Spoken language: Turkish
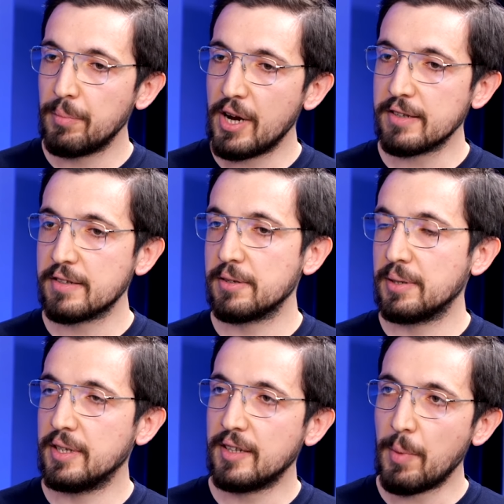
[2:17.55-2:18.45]
biraz
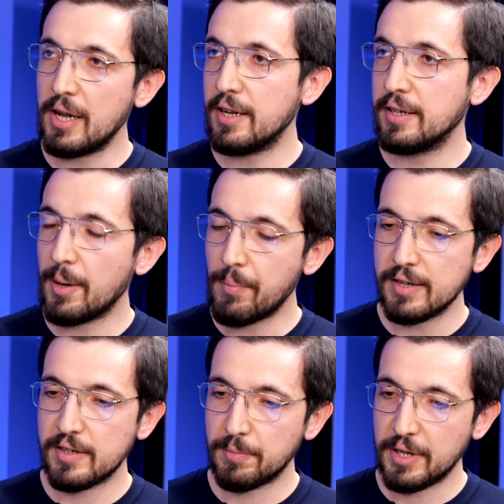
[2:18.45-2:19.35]
e, temellerinden
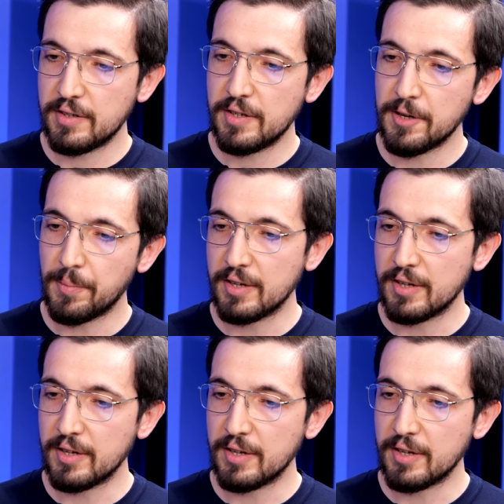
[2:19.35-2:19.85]
bahsetmek isterim.